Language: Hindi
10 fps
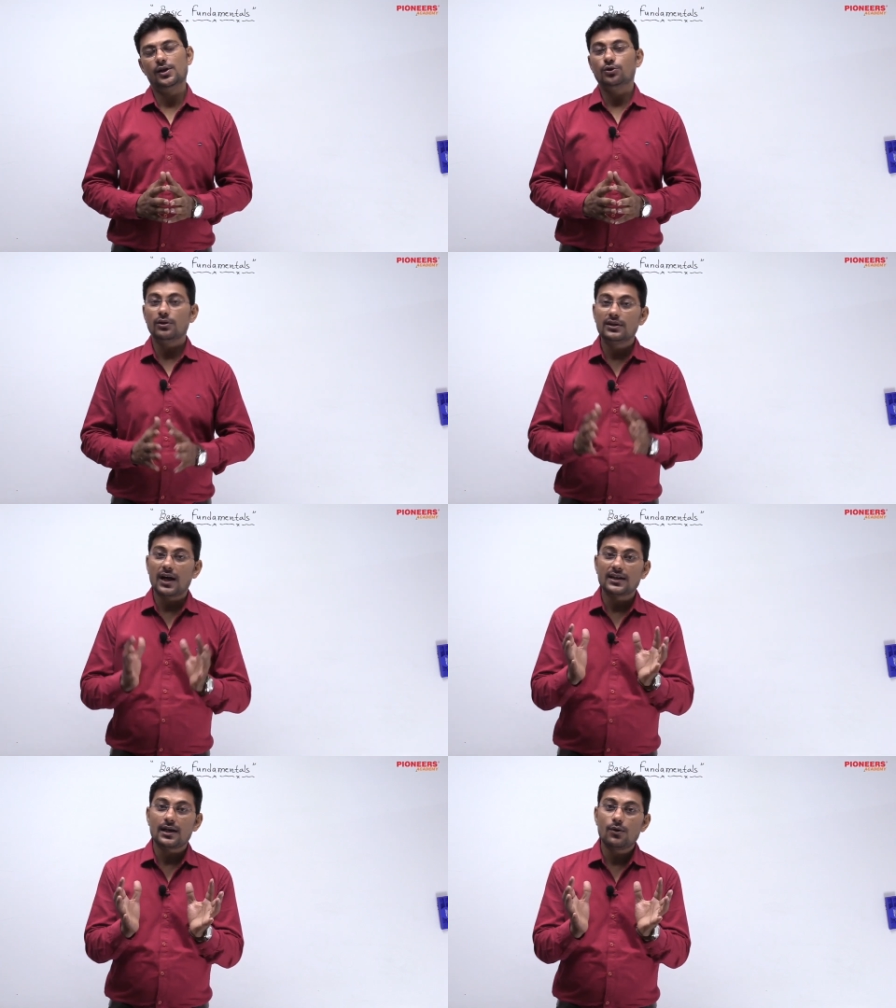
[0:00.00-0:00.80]
तो
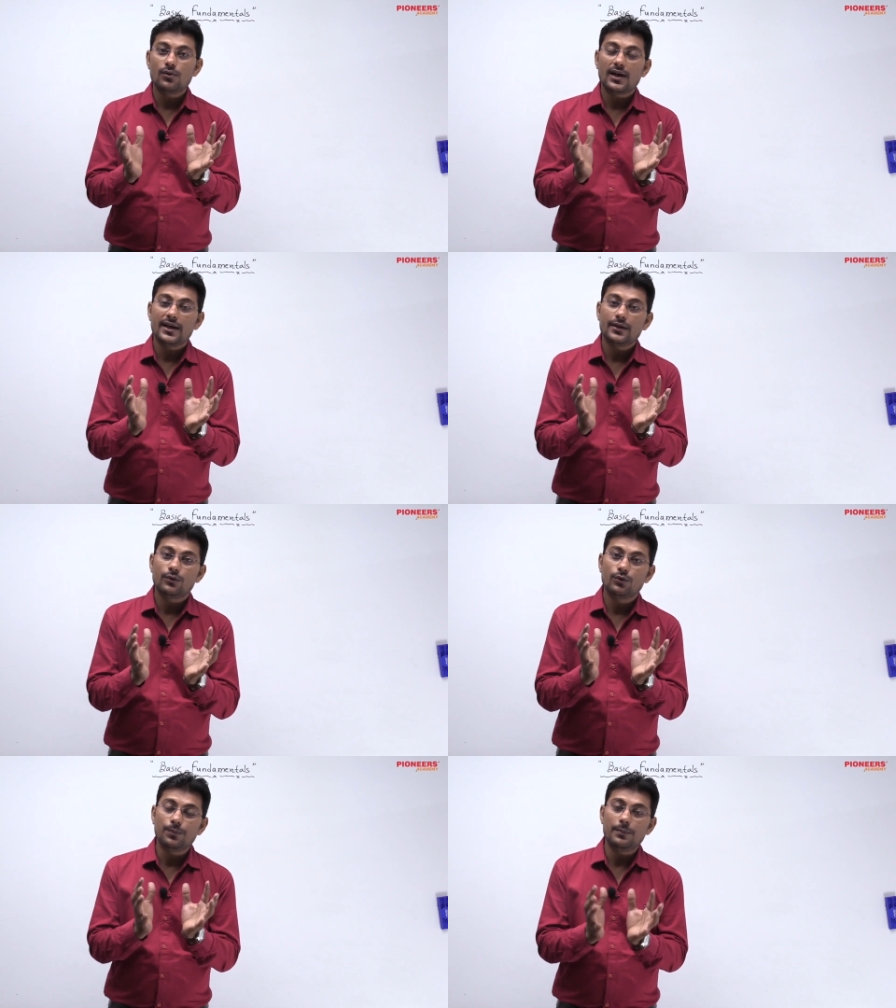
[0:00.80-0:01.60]
डाटाओं का एक
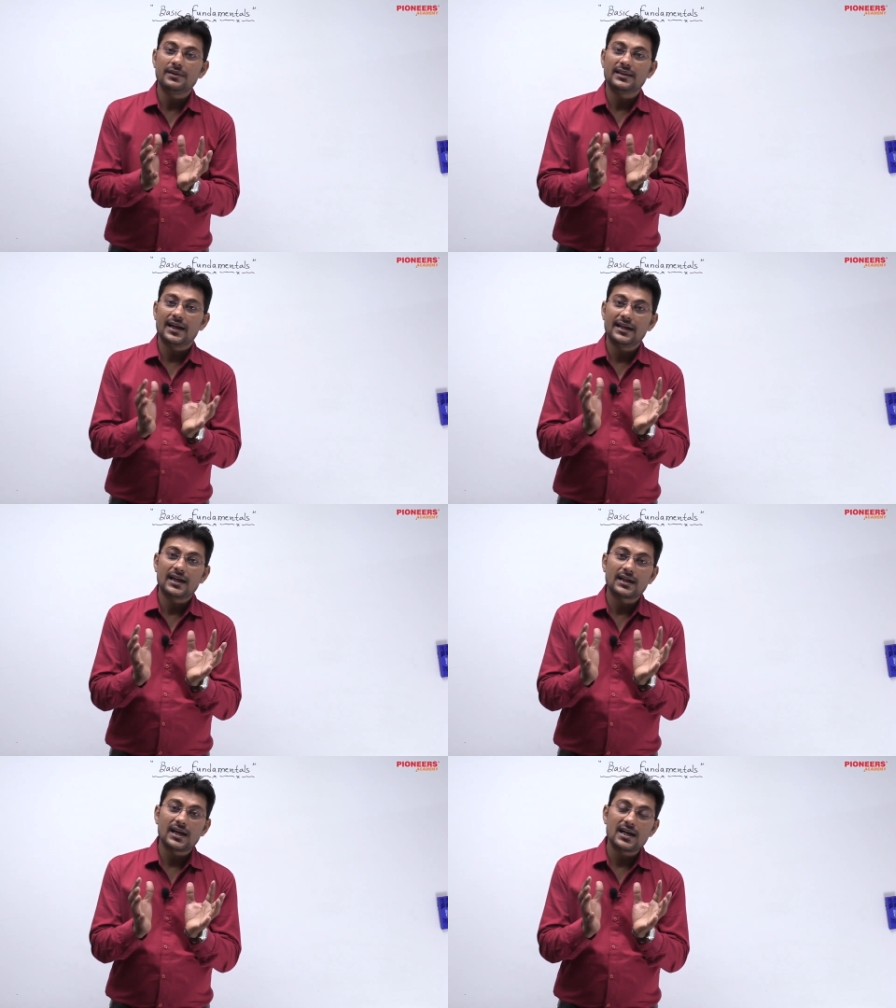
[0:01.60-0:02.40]
ग्रुप मिलता है
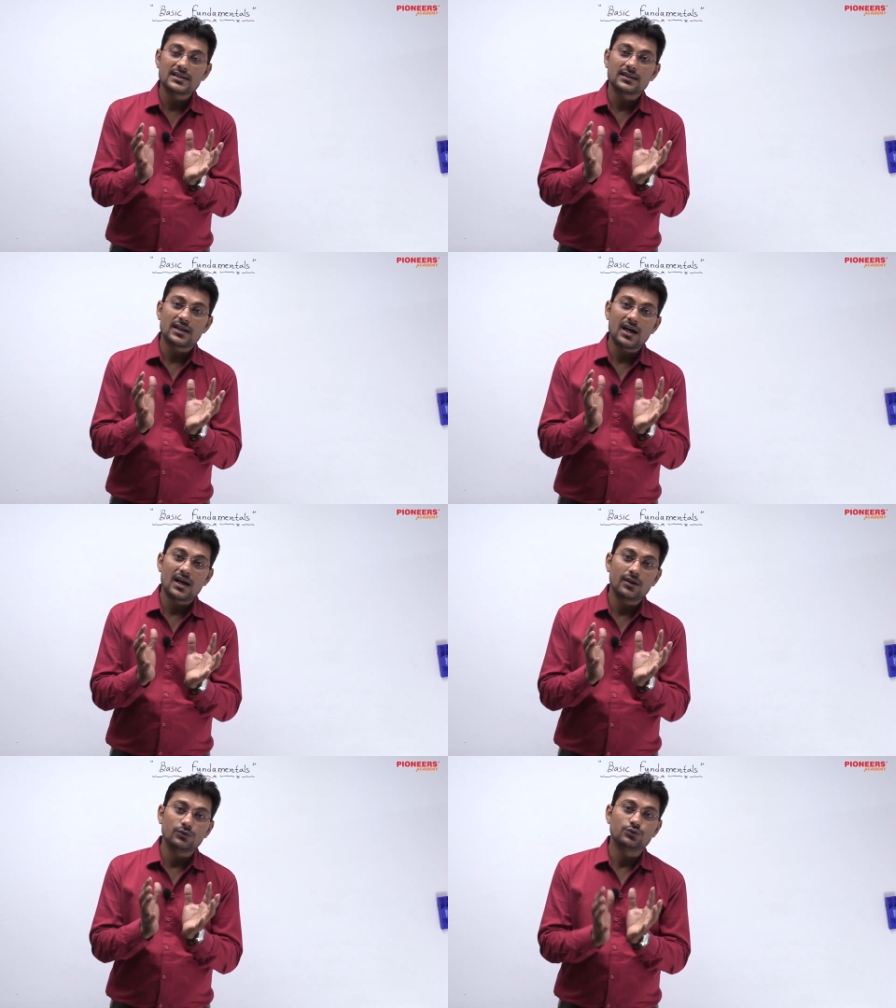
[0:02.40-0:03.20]
डाटा का
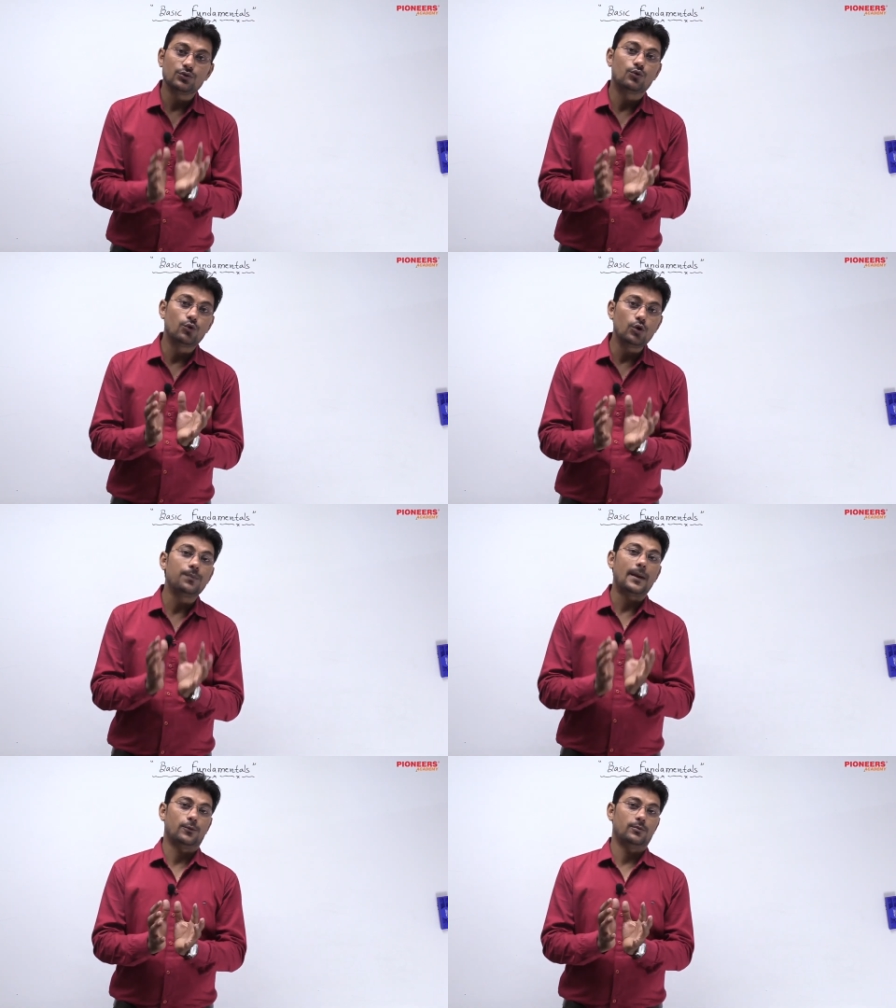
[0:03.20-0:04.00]
जो ग्रुप
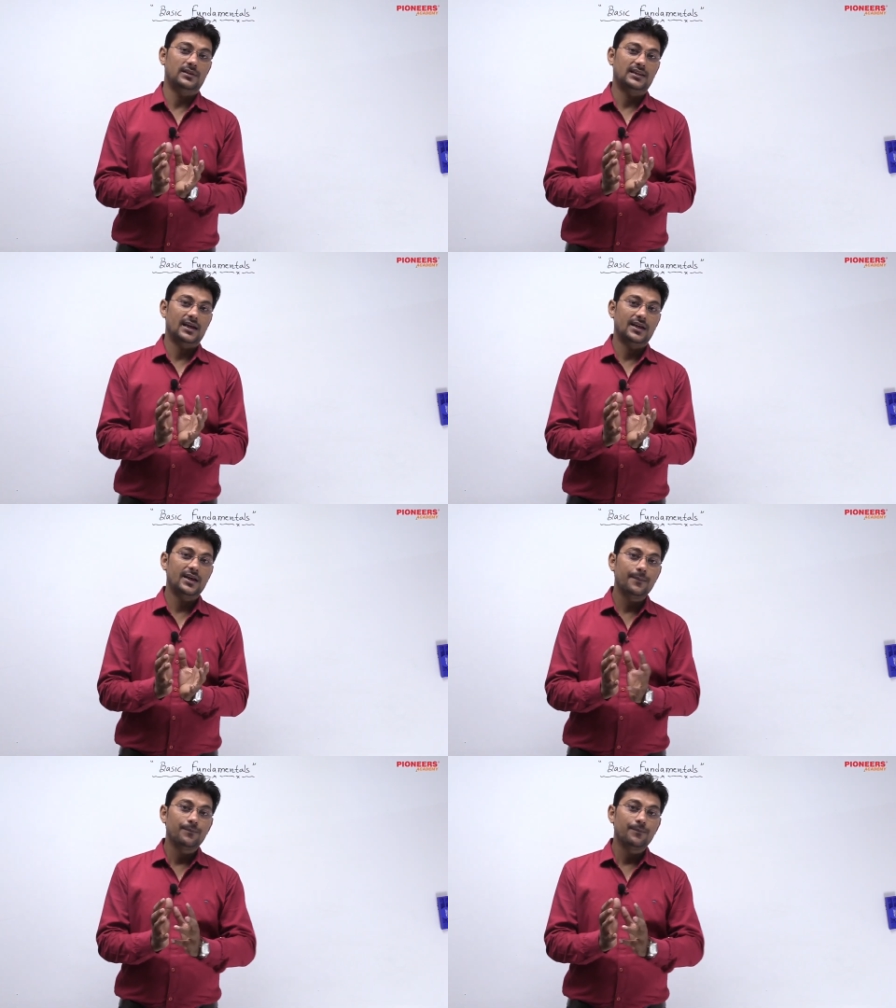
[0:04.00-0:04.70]
आपको मिलता है